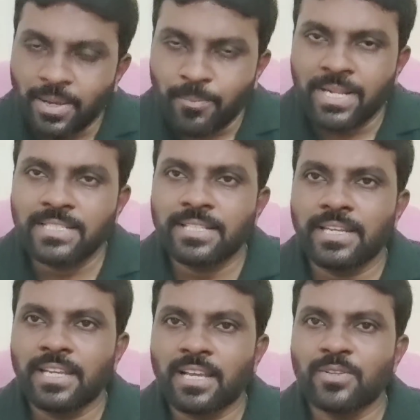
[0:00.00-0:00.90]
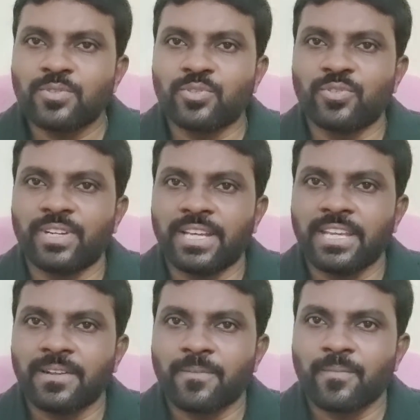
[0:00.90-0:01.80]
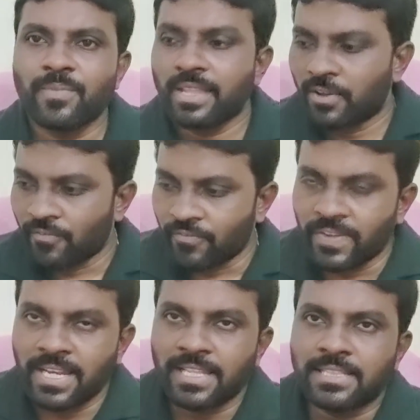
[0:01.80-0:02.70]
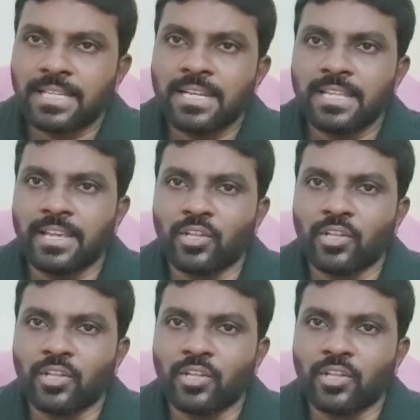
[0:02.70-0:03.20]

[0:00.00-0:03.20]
ఎమ్మెల్సీ ఎన్నికలు వస్తూ ఉన్నాయి వీళ్ళిద్దరినీ